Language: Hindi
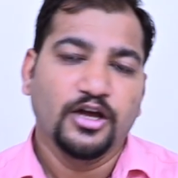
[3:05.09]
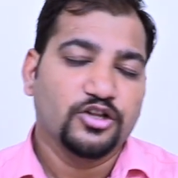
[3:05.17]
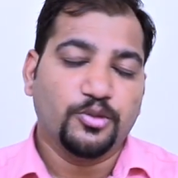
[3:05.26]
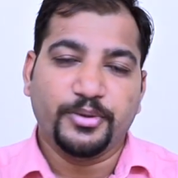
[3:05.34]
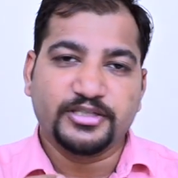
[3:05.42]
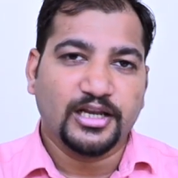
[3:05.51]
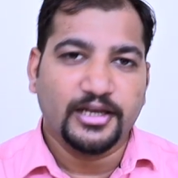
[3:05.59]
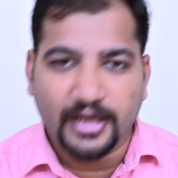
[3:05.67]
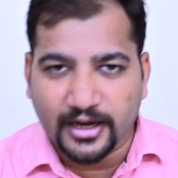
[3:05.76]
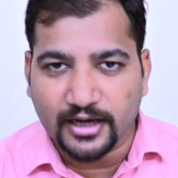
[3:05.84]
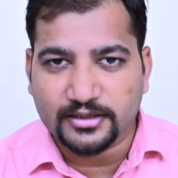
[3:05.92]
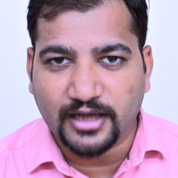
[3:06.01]
तो बेसिकली क्या
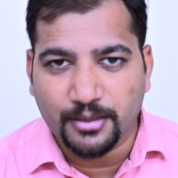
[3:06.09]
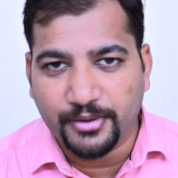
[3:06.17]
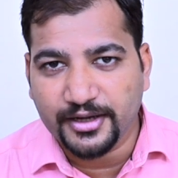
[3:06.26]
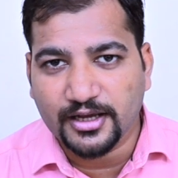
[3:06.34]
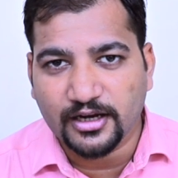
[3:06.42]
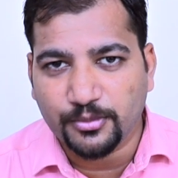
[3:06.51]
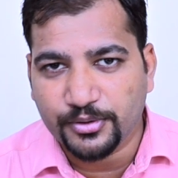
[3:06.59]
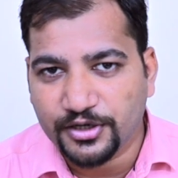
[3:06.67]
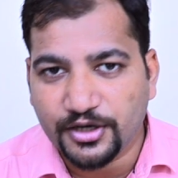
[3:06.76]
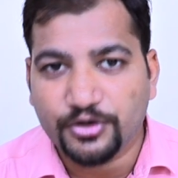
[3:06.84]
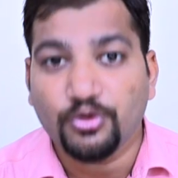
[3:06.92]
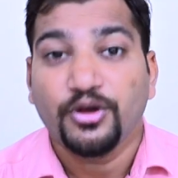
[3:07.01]
करता है मेडिकल
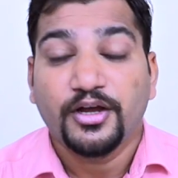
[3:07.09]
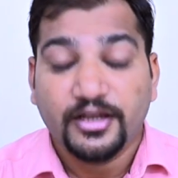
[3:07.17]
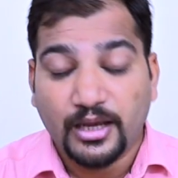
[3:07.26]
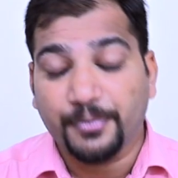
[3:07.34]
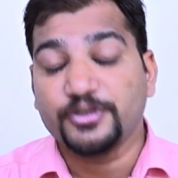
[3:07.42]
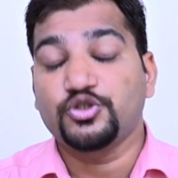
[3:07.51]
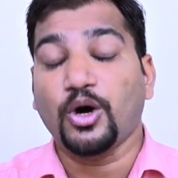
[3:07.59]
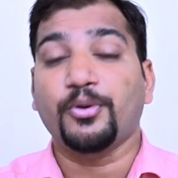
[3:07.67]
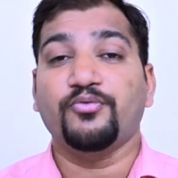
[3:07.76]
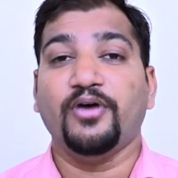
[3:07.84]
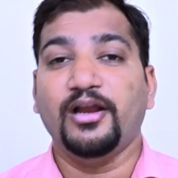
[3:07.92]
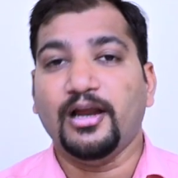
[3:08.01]
रिप्रेजेंटेटिव या फिर जॉब
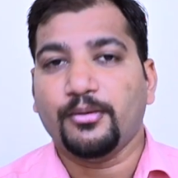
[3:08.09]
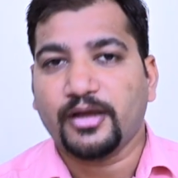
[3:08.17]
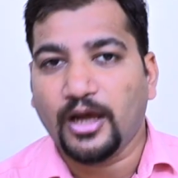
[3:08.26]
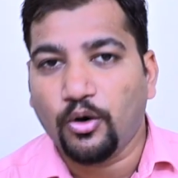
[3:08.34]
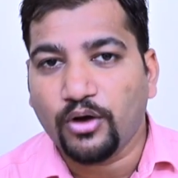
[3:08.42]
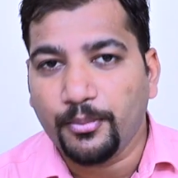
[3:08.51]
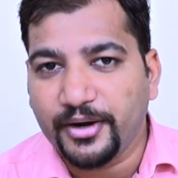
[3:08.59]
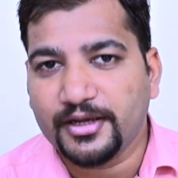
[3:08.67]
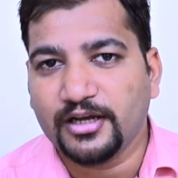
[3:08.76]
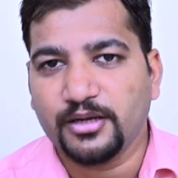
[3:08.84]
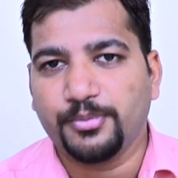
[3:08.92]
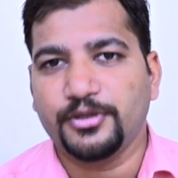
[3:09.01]
प्रोफाइल क्या होगा
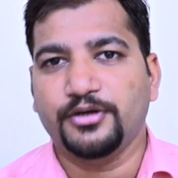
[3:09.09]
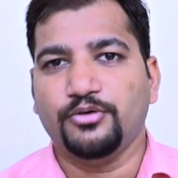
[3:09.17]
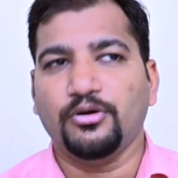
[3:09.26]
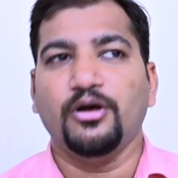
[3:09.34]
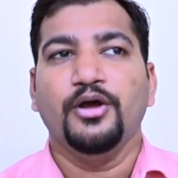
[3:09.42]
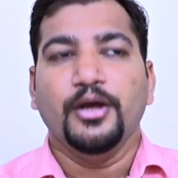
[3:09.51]
मेडिकल रिप्रेजेंटेटिव